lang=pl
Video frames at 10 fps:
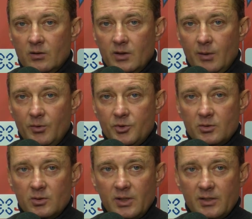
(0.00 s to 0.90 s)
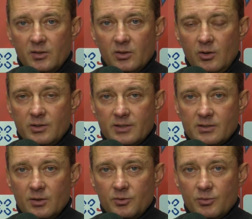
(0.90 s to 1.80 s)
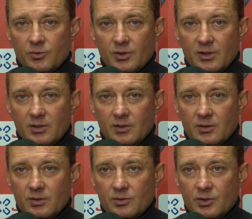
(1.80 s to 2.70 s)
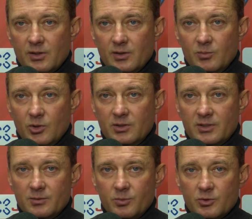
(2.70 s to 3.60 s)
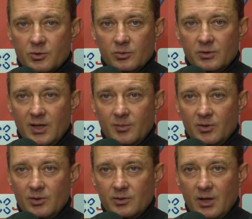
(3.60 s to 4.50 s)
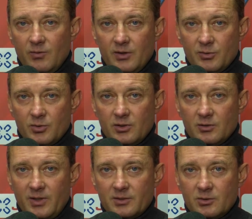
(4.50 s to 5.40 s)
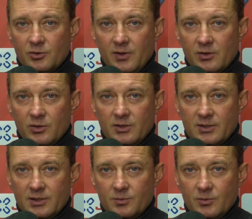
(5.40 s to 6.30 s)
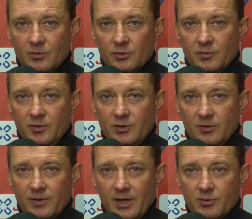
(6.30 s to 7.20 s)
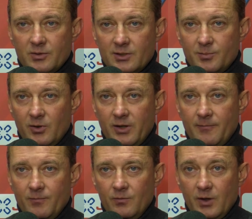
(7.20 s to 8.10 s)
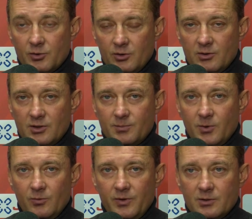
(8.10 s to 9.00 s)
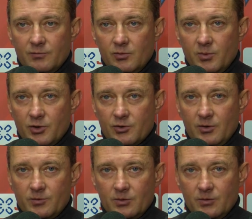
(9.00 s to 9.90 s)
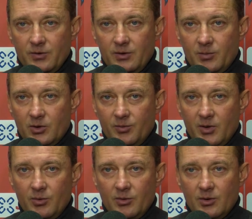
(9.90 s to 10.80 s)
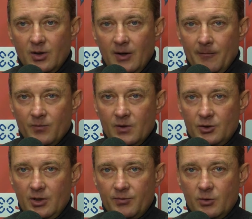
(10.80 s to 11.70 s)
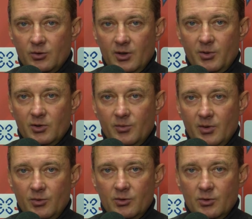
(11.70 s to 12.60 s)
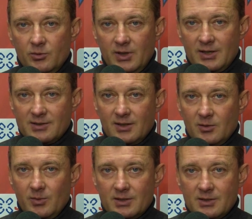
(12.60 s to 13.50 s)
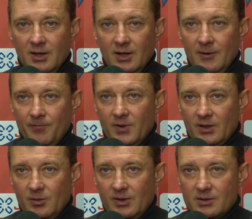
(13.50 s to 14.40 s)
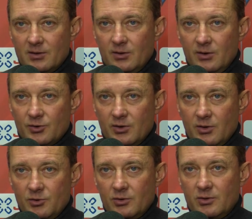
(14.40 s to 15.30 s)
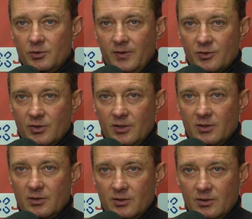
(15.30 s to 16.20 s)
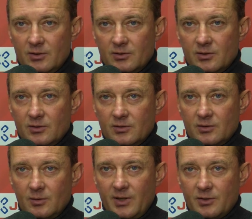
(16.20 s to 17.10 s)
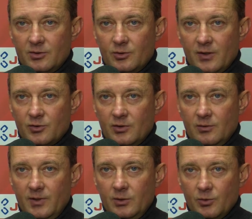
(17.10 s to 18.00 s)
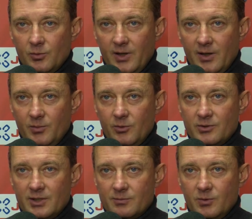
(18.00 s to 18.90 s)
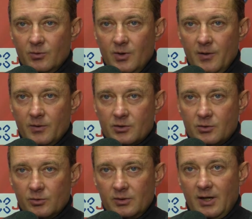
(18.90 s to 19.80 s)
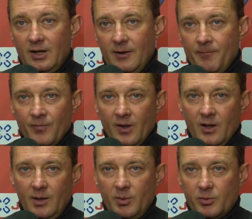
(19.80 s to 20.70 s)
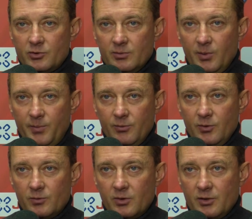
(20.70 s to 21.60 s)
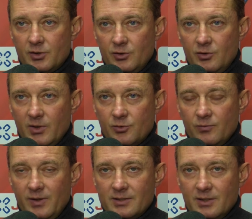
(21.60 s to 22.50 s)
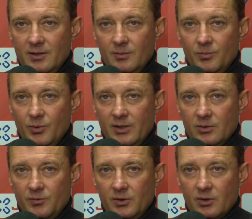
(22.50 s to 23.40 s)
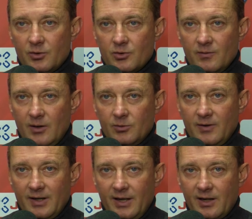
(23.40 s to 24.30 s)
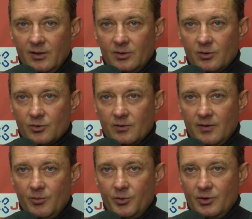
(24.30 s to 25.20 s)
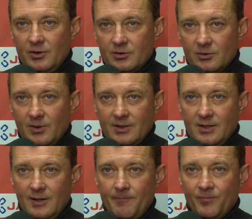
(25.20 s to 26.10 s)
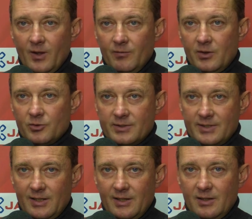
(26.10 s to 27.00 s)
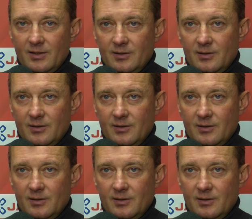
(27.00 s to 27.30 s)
No ja bym się tutaj tak nie do końca zgodził, że, że młody zespół Skutna, bo ja uważam, że to jest bardzo doświadczony zespół. Oczywiście w każdym zespole, w większości zespołów jest dwóch młodzieżowców i podobnie było dzisiaj w Kutnie, podobnie było u nas, natomiast, natomiast no, jeżeli chodzi o doświadczenie, to, to, to bardziej doświadczonym według mnie był zespół Skutna, a po prostu popełnił w drugiej części meczu więcej błędów i to kosztowało dwa karne i to kosztowało później sytuacja wykorzystana